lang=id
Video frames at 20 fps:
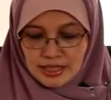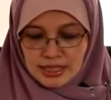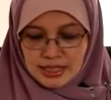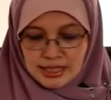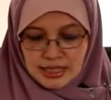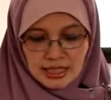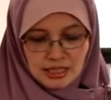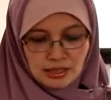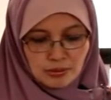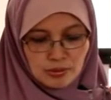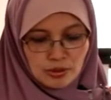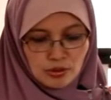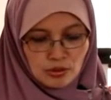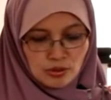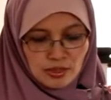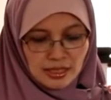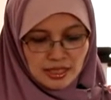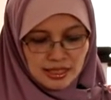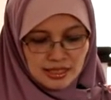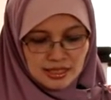Saya
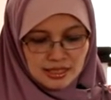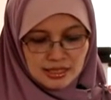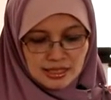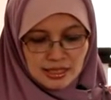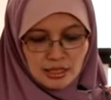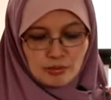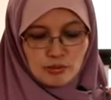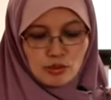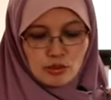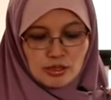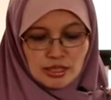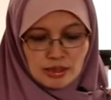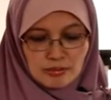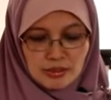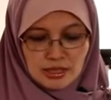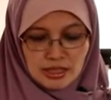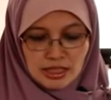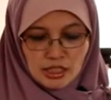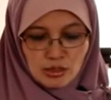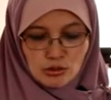kebingungan, saya
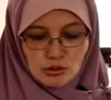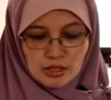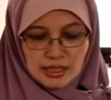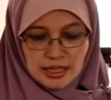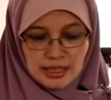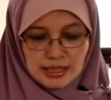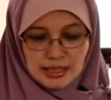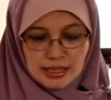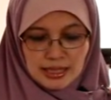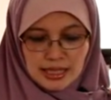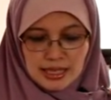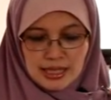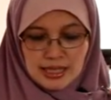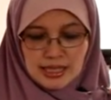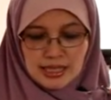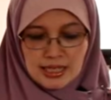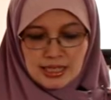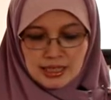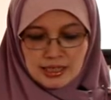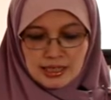berusaha mencari usaha tengah
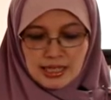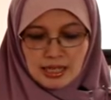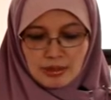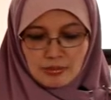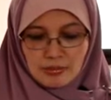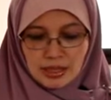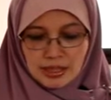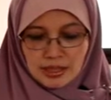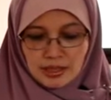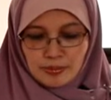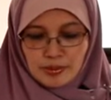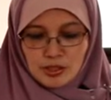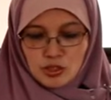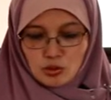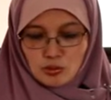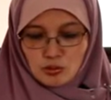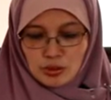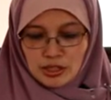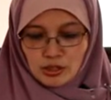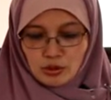dalam menghadapi
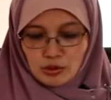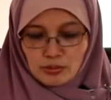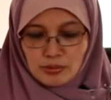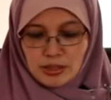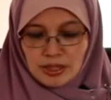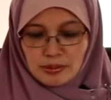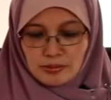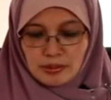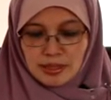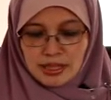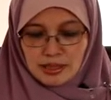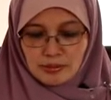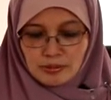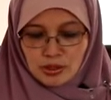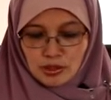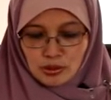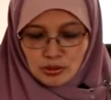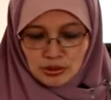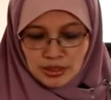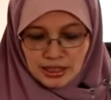semua itu. Bagaimana
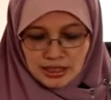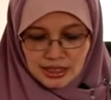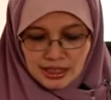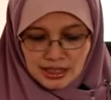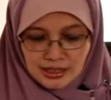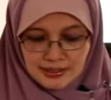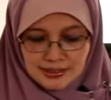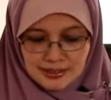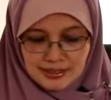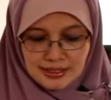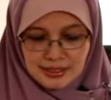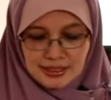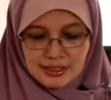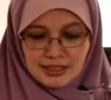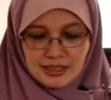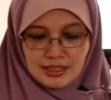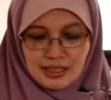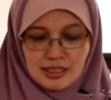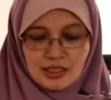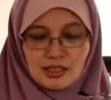menurut teteh?
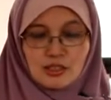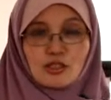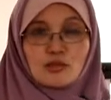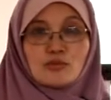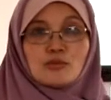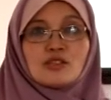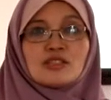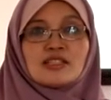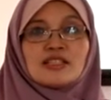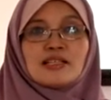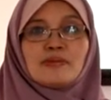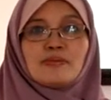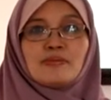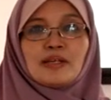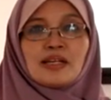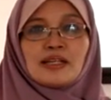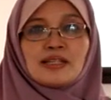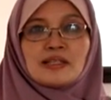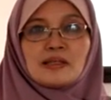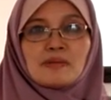Ini non
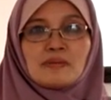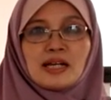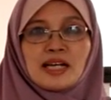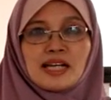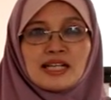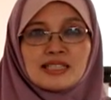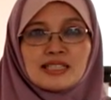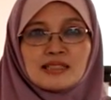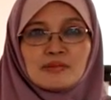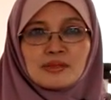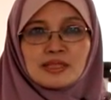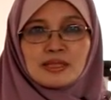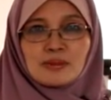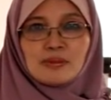muslim ya, terima kasih bisa